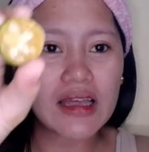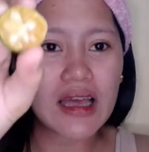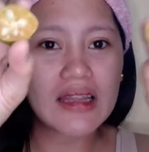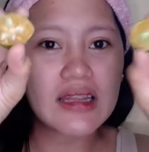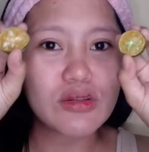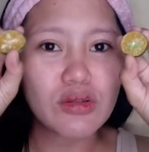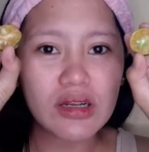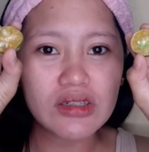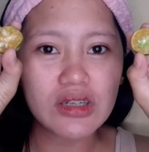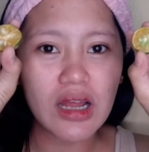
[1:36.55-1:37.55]
Ayan, ito
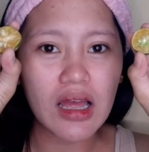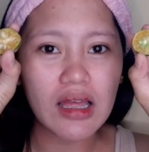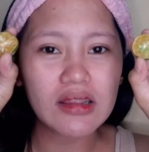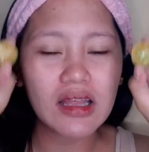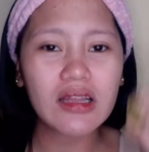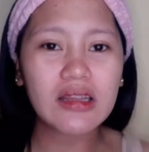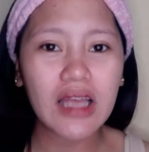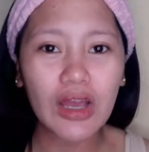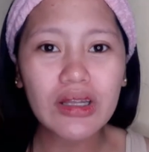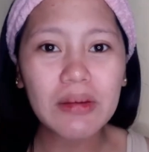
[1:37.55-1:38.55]
lang siya. And then
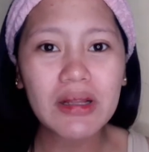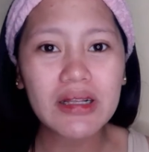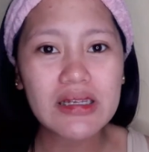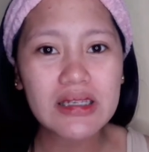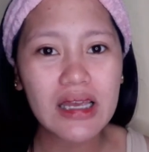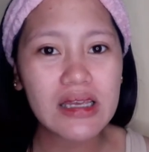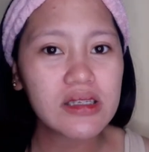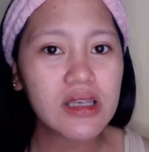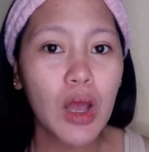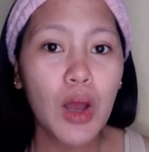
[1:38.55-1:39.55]
ngayon naman kasi
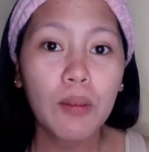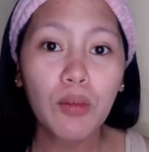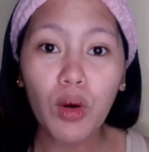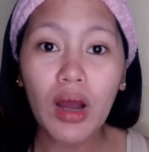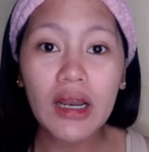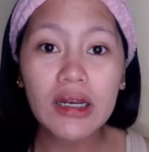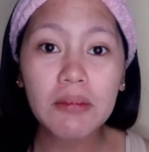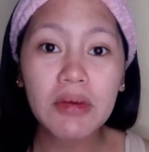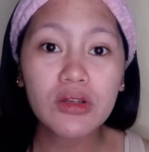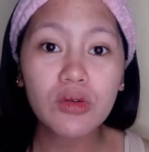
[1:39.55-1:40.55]
is mukha lang
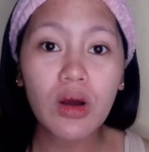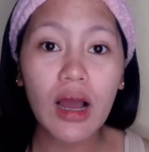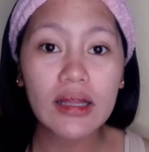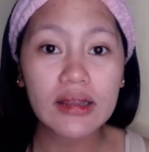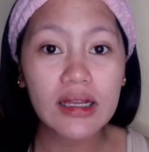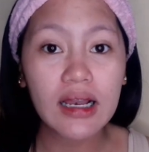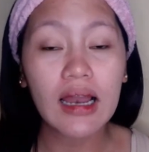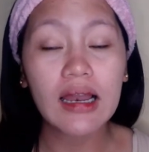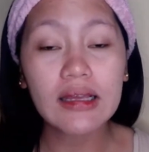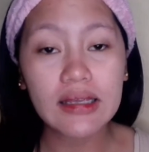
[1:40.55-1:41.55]
naman yung ating
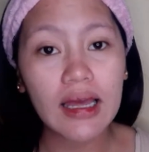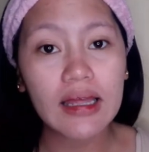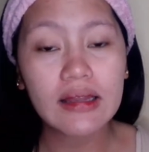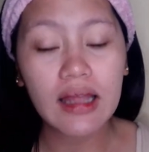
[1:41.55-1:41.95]
lalagyan.